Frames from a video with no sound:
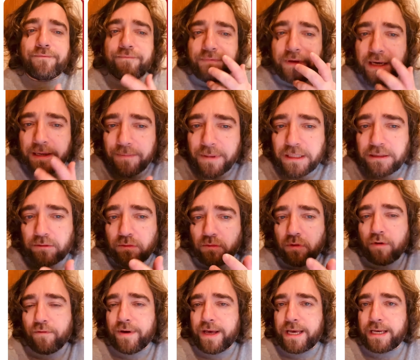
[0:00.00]
veramente un
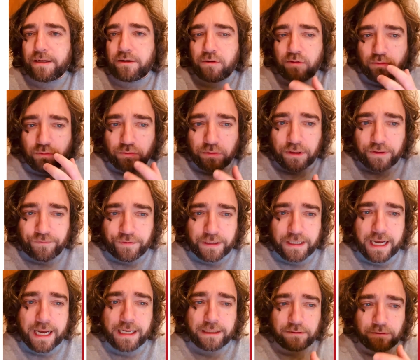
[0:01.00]
governo
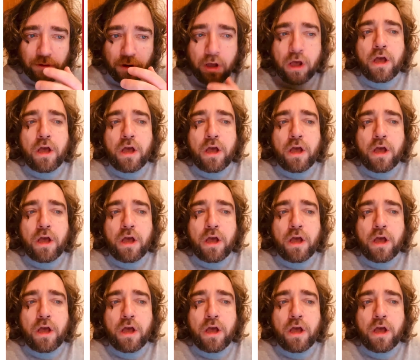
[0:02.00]
unificato,